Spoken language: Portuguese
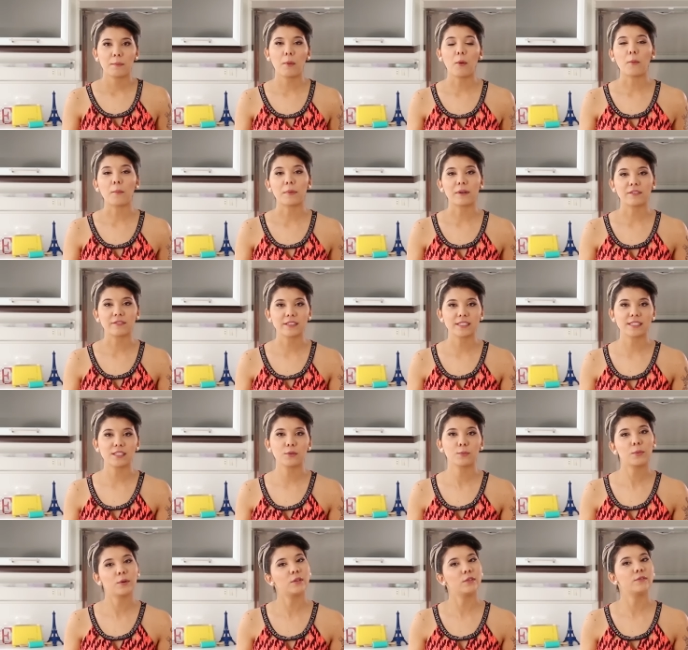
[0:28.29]
Bom, para fazer o
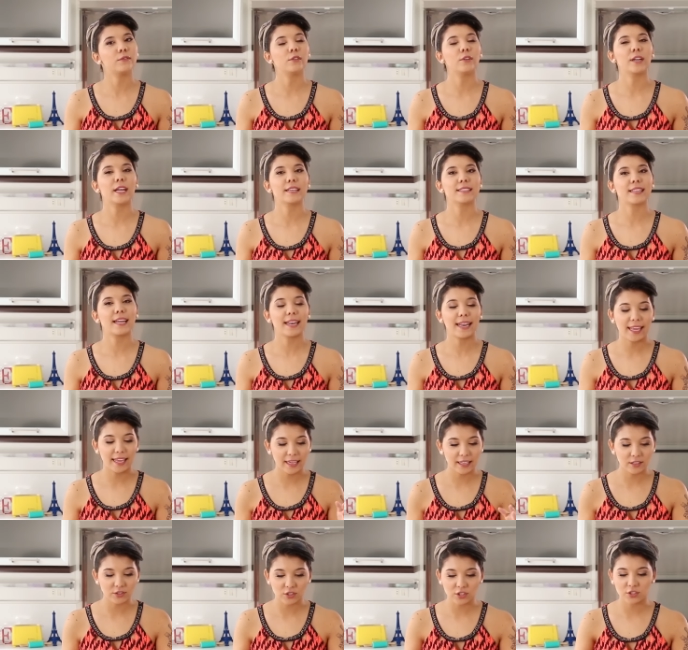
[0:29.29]
bolo floresta
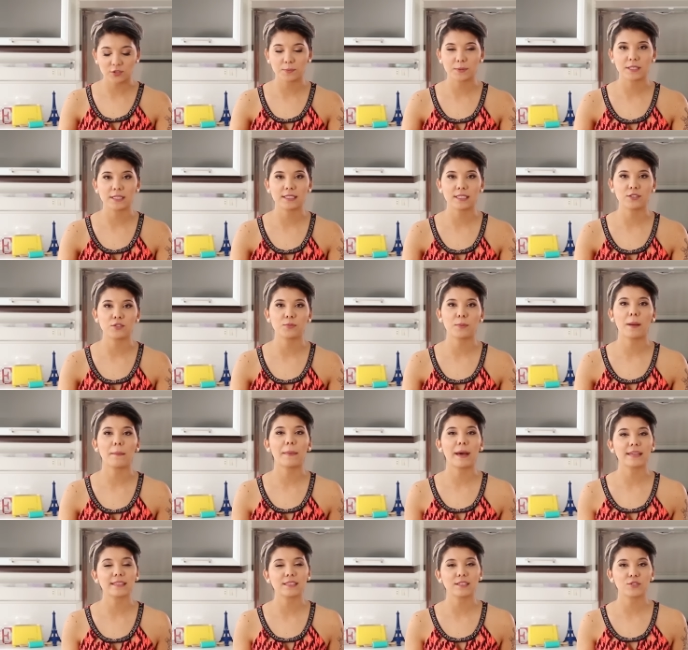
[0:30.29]
negra, a gente precisa de uma
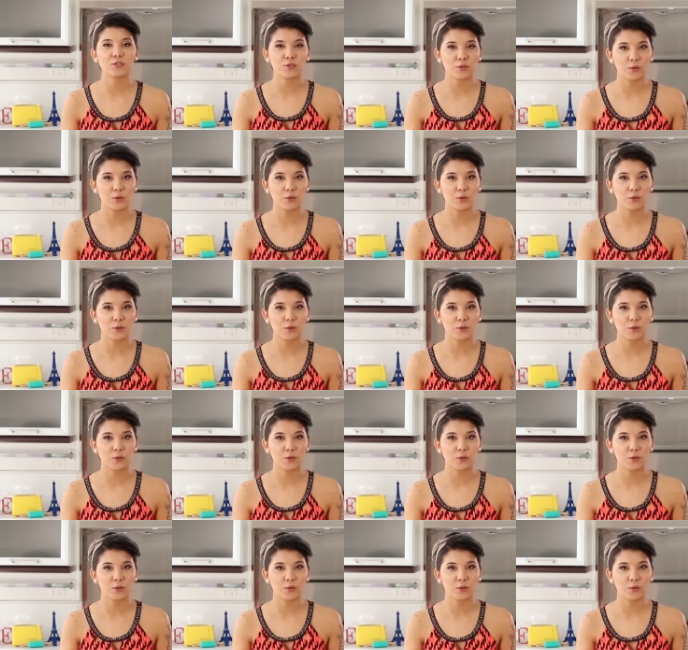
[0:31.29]
massa de